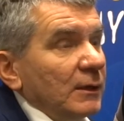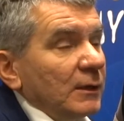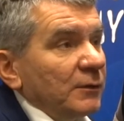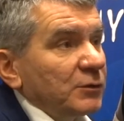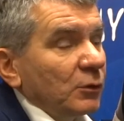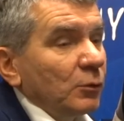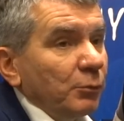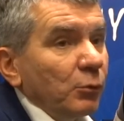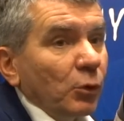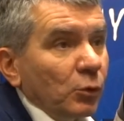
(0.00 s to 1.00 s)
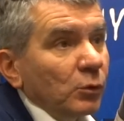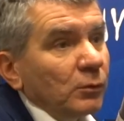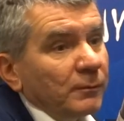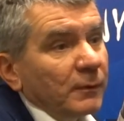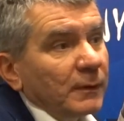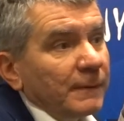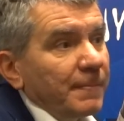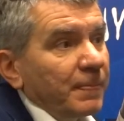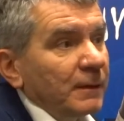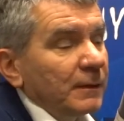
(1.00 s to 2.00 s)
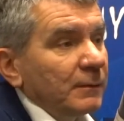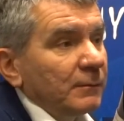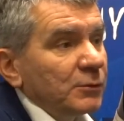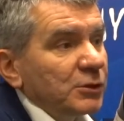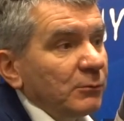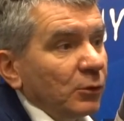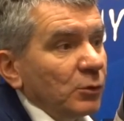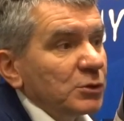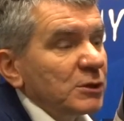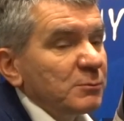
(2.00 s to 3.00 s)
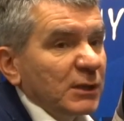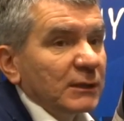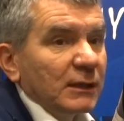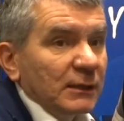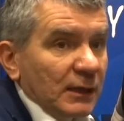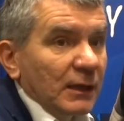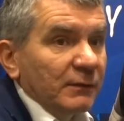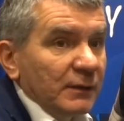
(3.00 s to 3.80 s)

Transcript: w ciągu pół roku musimy ogłosić przetarg na,